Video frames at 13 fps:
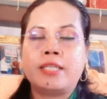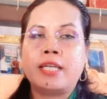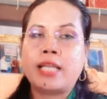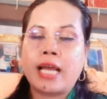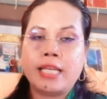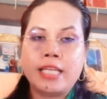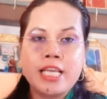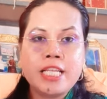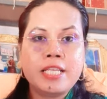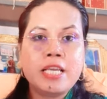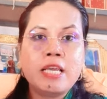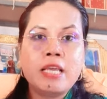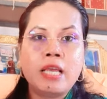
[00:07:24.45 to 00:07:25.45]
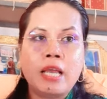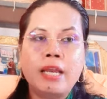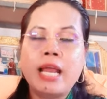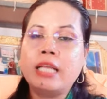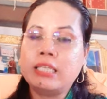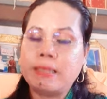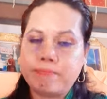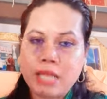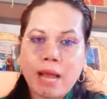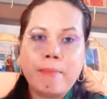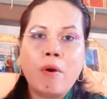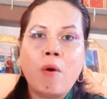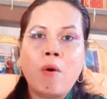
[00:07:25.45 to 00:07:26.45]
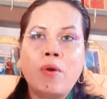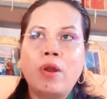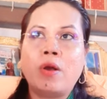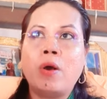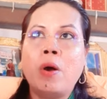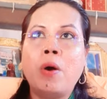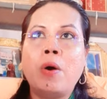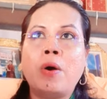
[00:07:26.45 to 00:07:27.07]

สถานที่ที่น่าจับตามอง แล้วก็